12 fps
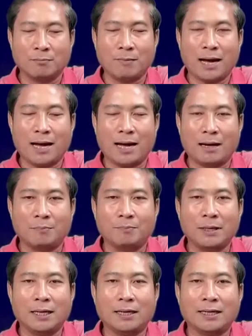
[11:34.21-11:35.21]
bà
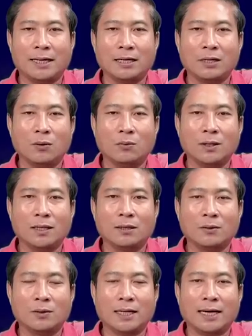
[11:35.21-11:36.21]
vì đăng khui
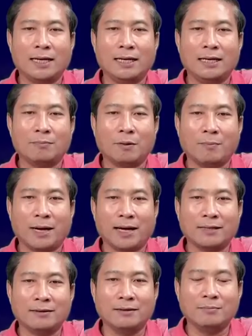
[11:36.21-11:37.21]
luôn ai lịch vào
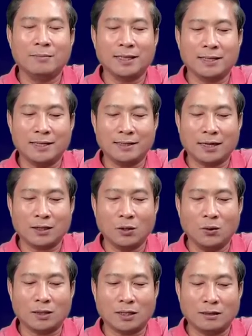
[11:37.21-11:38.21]
màn cứ miền này thà
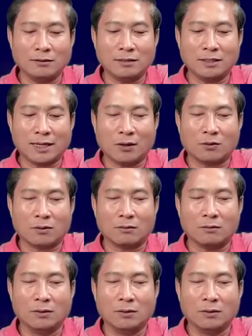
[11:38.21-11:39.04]
đôi thử sừng nào